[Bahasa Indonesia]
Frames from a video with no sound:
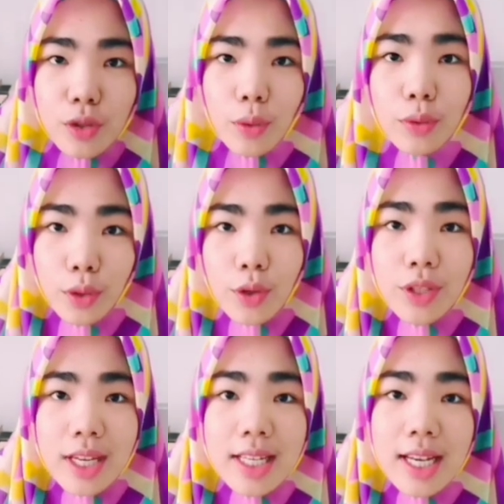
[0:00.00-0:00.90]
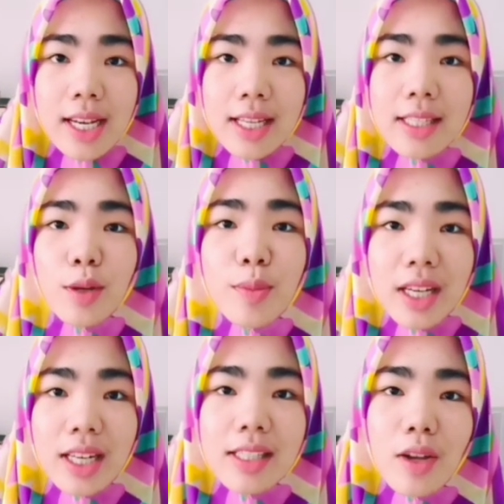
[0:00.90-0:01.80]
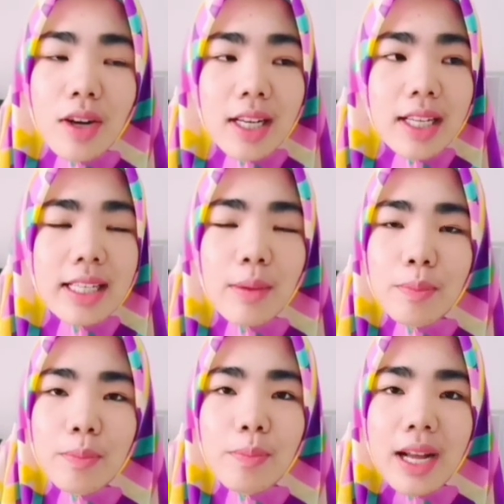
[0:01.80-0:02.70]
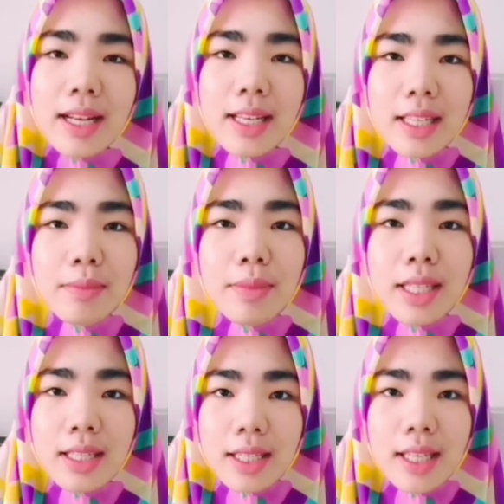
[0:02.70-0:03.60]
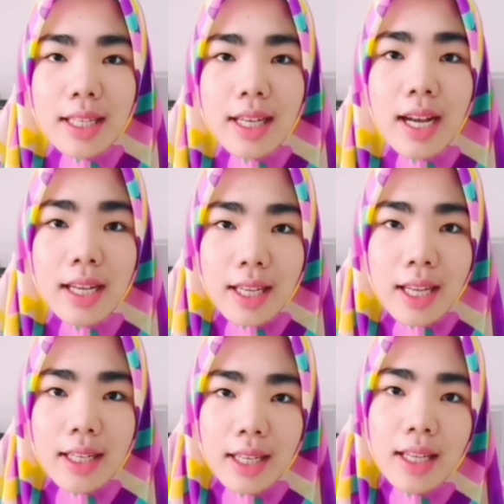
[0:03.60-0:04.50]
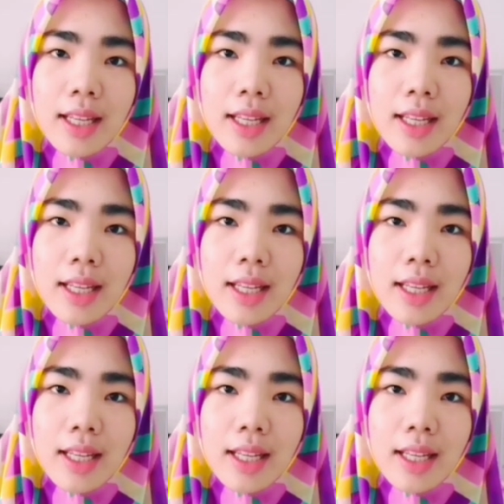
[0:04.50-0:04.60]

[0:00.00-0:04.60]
Contohnya nih ya guys, aku bakal kasih tau kalian yang paling bikin kaget